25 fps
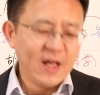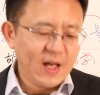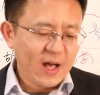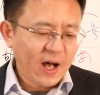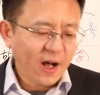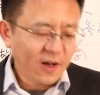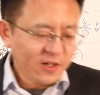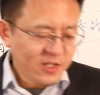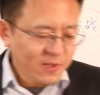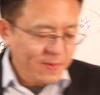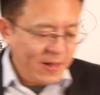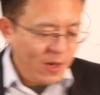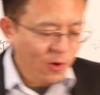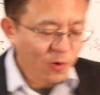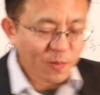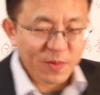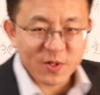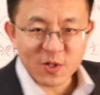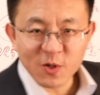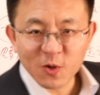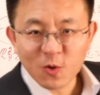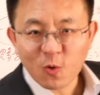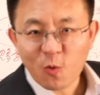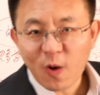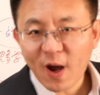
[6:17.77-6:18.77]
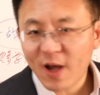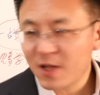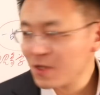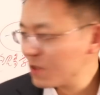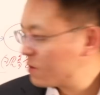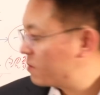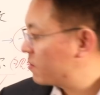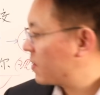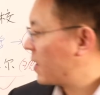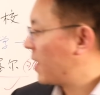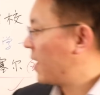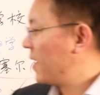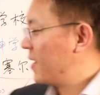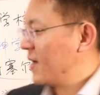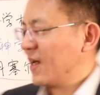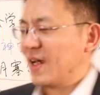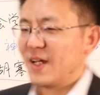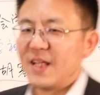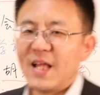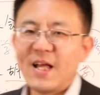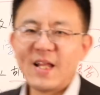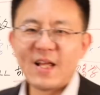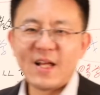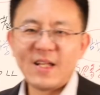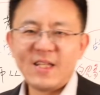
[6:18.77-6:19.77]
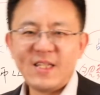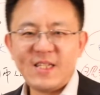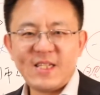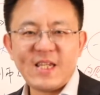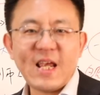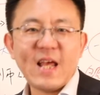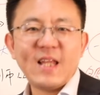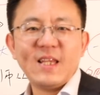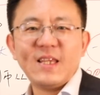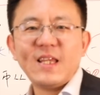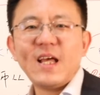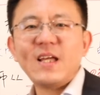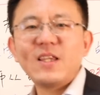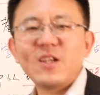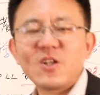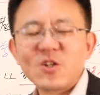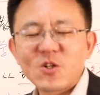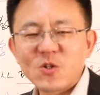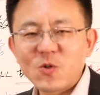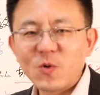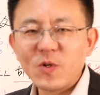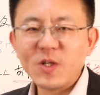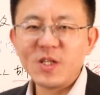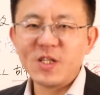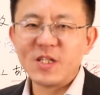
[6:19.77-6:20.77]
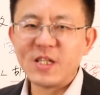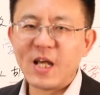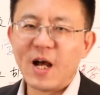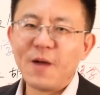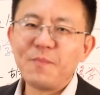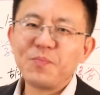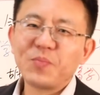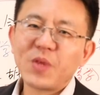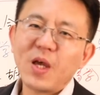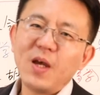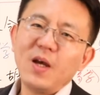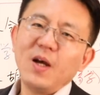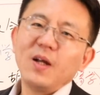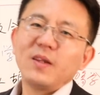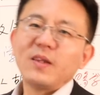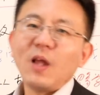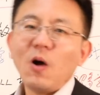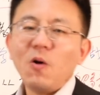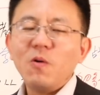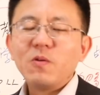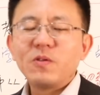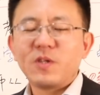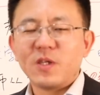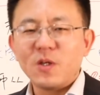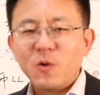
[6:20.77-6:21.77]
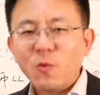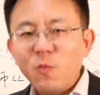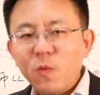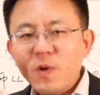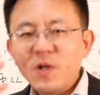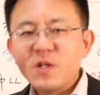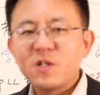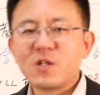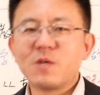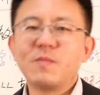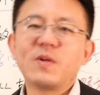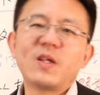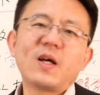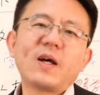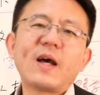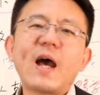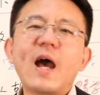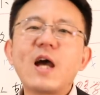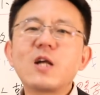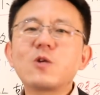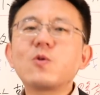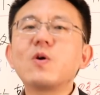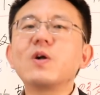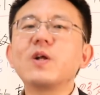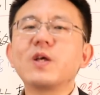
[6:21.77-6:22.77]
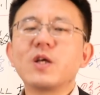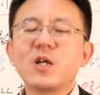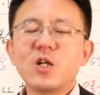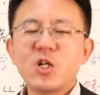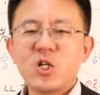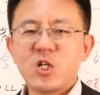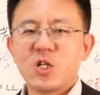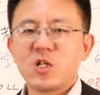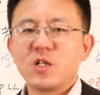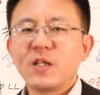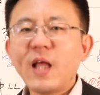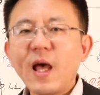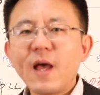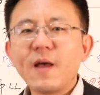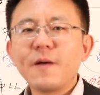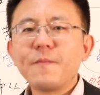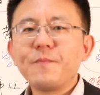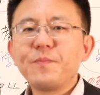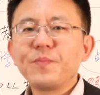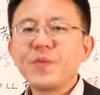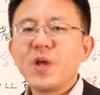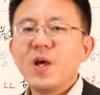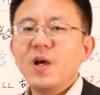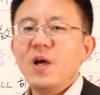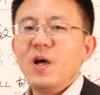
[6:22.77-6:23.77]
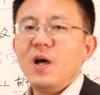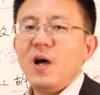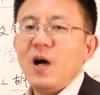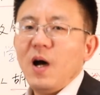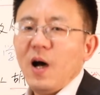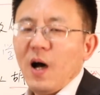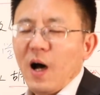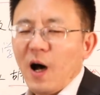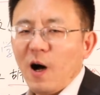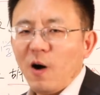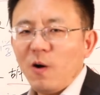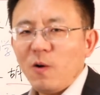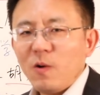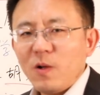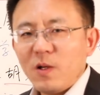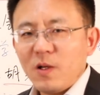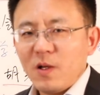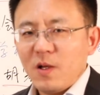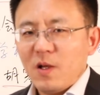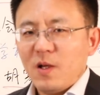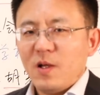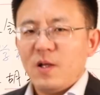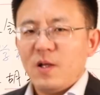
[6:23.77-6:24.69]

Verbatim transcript: 好，这边我们就快速的给大家简单的说一下，到底为什么呢开创了一个时代。好，